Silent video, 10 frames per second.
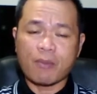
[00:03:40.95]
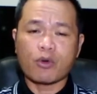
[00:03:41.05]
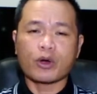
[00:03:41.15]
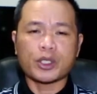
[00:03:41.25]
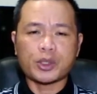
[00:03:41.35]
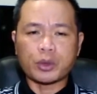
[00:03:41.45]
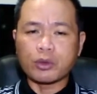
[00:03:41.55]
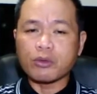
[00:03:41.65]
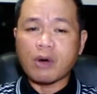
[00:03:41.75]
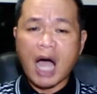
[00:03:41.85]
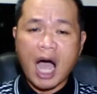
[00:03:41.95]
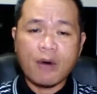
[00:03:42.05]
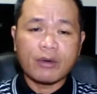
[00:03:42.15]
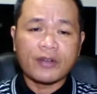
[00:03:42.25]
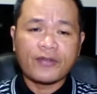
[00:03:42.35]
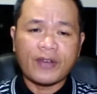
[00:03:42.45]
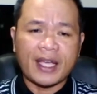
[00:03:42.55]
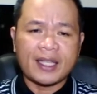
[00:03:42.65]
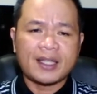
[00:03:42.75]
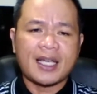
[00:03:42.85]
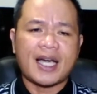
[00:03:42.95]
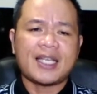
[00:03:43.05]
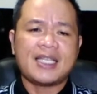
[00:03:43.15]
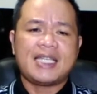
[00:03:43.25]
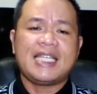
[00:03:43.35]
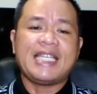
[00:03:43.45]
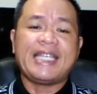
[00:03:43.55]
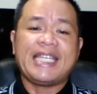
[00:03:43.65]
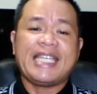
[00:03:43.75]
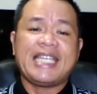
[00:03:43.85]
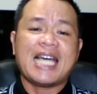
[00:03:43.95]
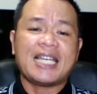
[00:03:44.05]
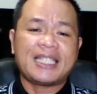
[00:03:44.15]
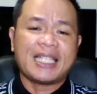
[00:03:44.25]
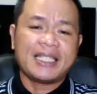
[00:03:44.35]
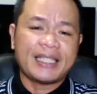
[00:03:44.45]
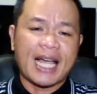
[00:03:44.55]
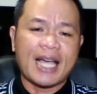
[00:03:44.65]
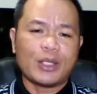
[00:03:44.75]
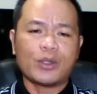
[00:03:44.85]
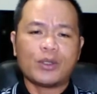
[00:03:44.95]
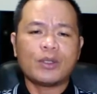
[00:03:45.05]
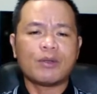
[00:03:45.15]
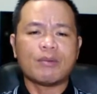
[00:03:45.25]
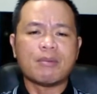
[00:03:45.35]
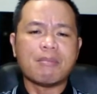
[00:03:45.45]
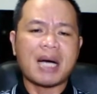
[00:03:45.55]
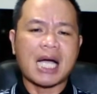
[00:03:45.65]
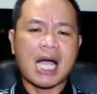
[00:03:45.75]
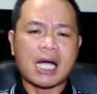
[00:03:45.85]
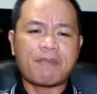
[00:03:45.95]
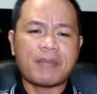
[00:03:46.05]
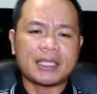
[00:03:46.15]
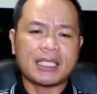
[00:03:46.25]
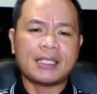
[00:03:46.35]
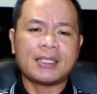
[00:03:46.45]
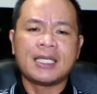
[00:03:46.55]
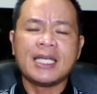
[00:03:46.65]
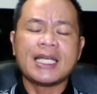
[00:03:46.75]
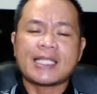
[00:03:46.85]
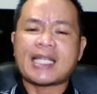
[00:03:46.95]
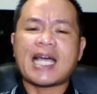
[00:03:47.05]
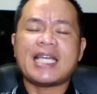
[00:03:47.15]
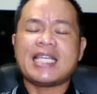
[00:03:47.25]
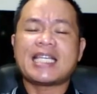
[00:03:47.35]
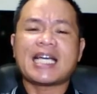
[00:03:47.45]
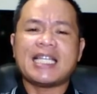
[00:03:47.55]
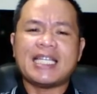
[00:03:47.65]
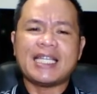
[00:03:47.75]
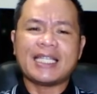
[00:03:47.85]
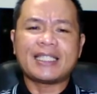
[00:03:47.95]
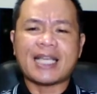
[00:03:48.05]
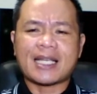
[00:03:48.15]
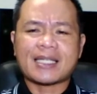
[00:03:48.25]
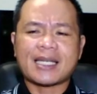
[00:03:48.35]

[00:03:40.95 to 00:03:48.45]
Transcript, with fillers: of course, through our faith ay iniingatan tayo mga kapatid sa ikaliligtas.